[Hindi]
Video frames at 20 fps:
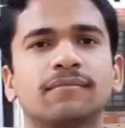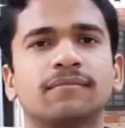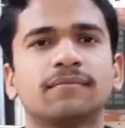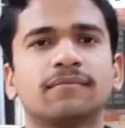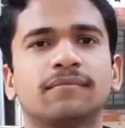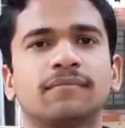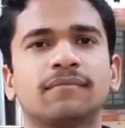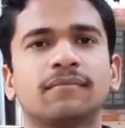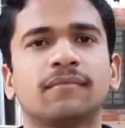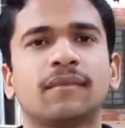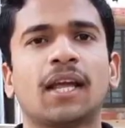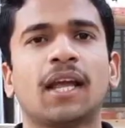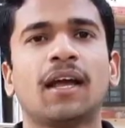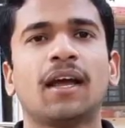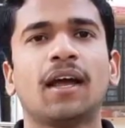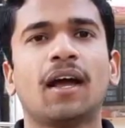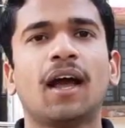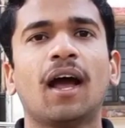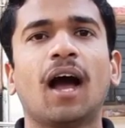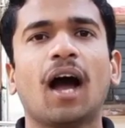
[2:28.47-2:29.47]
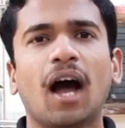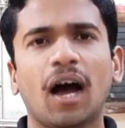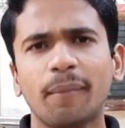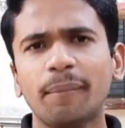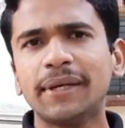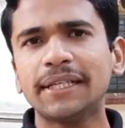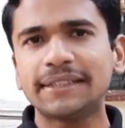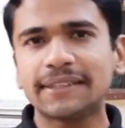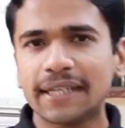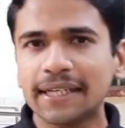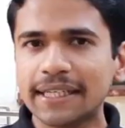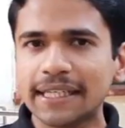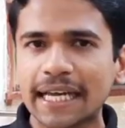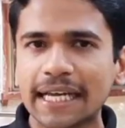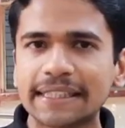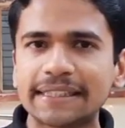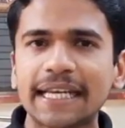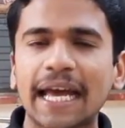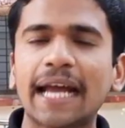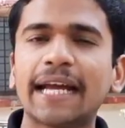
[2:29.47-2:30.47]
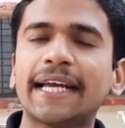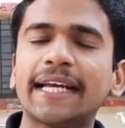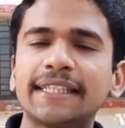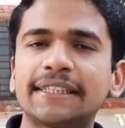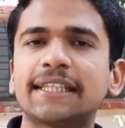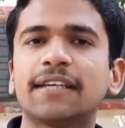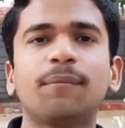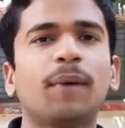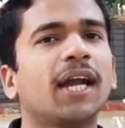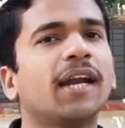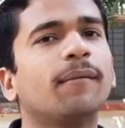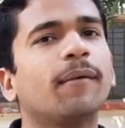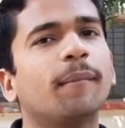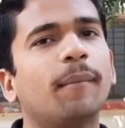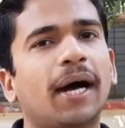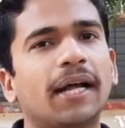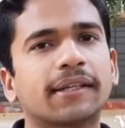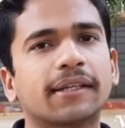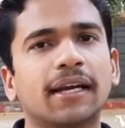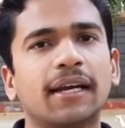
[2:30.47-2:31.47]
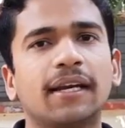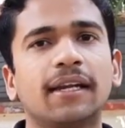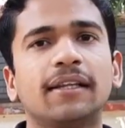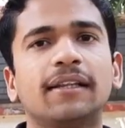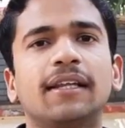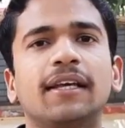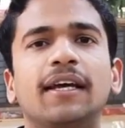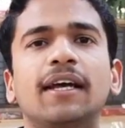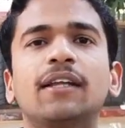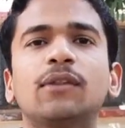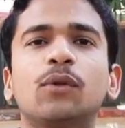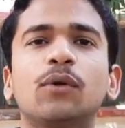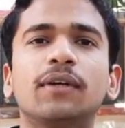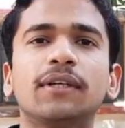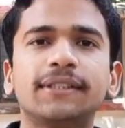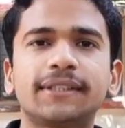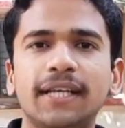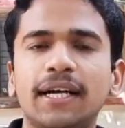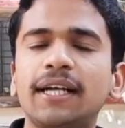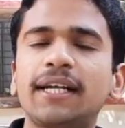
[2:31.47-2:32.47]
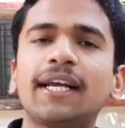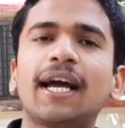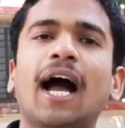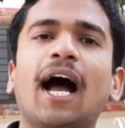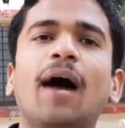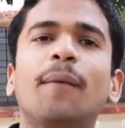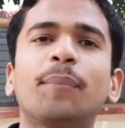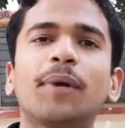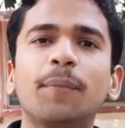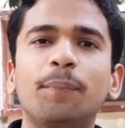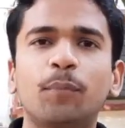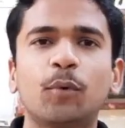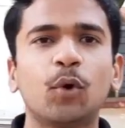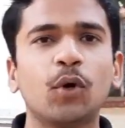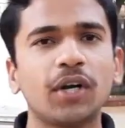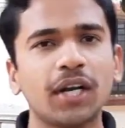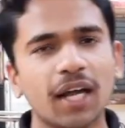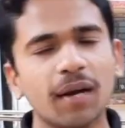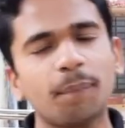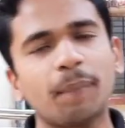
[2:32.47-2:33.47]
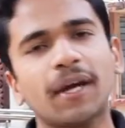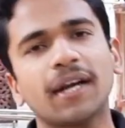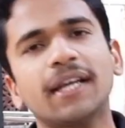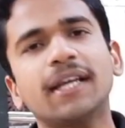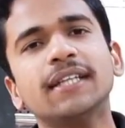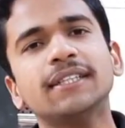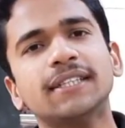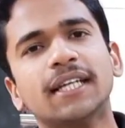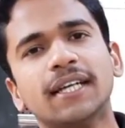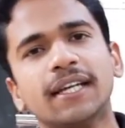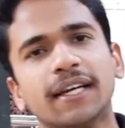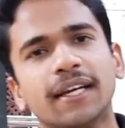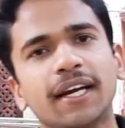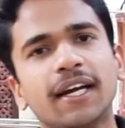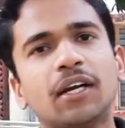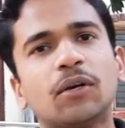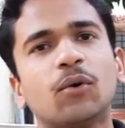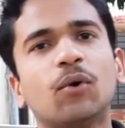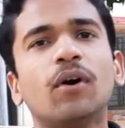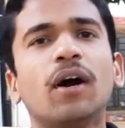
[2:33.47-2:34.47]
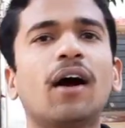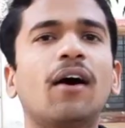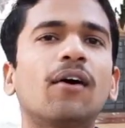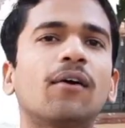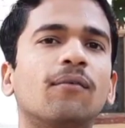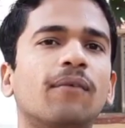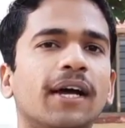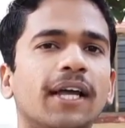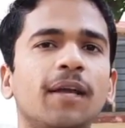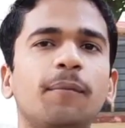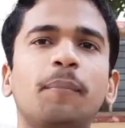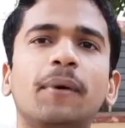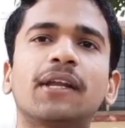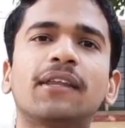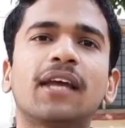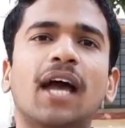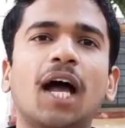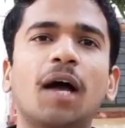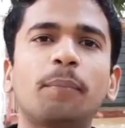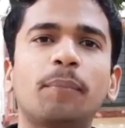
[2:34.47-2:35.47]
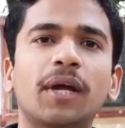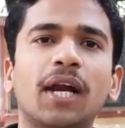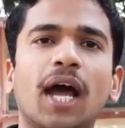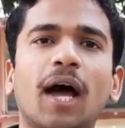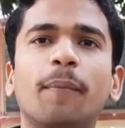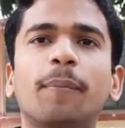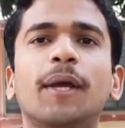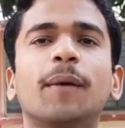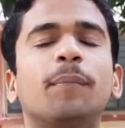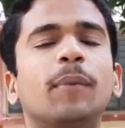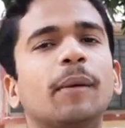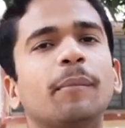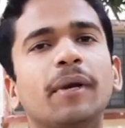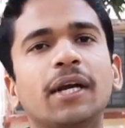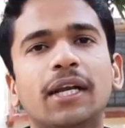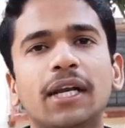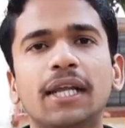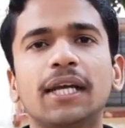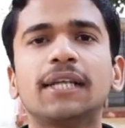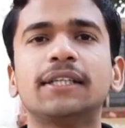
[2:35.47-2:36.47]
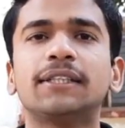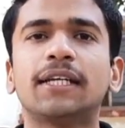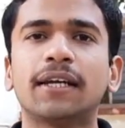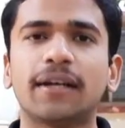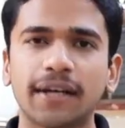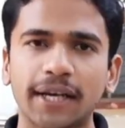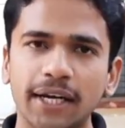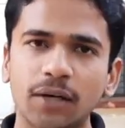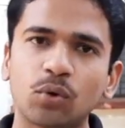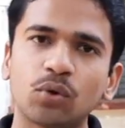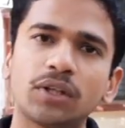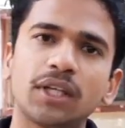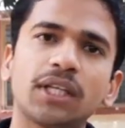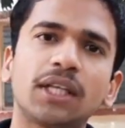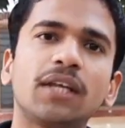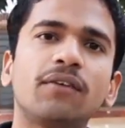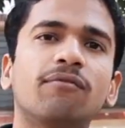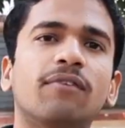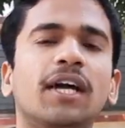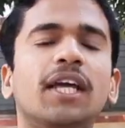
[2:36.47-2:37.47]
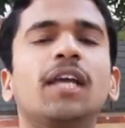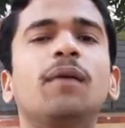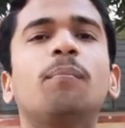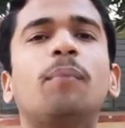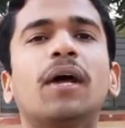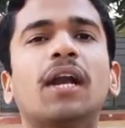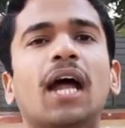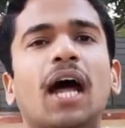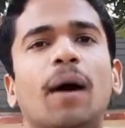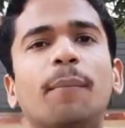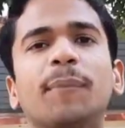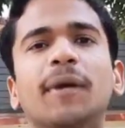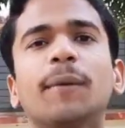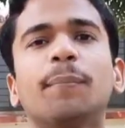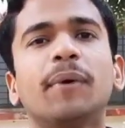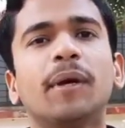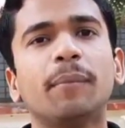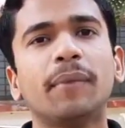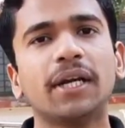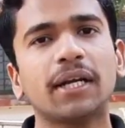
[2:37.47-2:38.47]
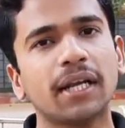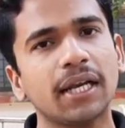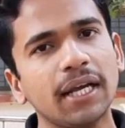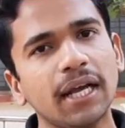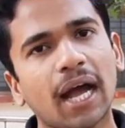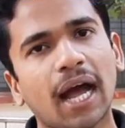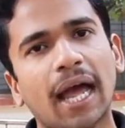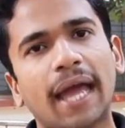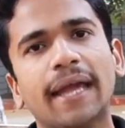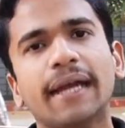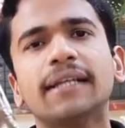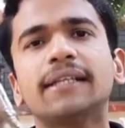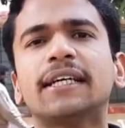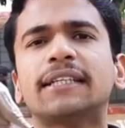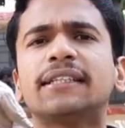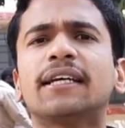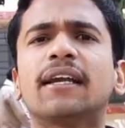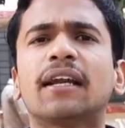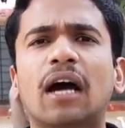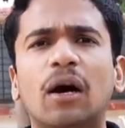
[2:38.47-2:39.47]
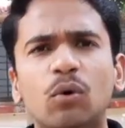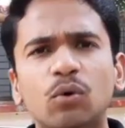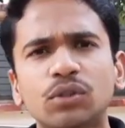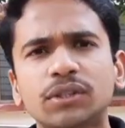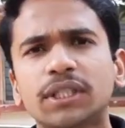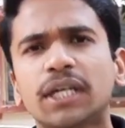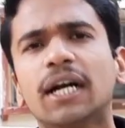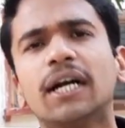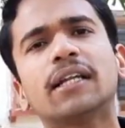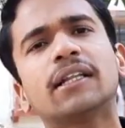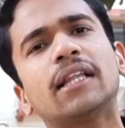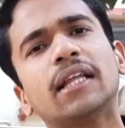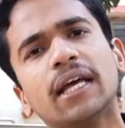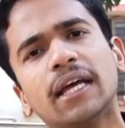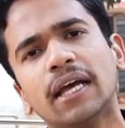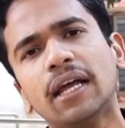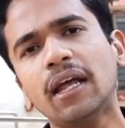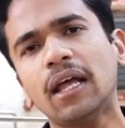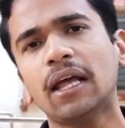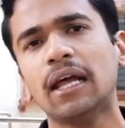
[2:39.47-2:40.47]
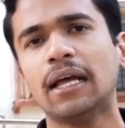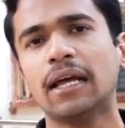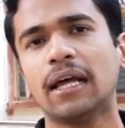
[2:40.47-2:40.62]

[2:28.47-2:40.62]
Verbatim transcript: कुछ अब रिज़ल्ट कैसे आएंगे इसके बारे में बात कर लेते हैं तो रिज़ल्ट आपके पोर्टल पर ही जनरेट होगा और वहीं पर जहां पर आपके पेमेंट लिंक जनरेट होती थी वहीं पर आपके पेमेंट लिंक आएंगे जैसे राउंड्स घटते हैं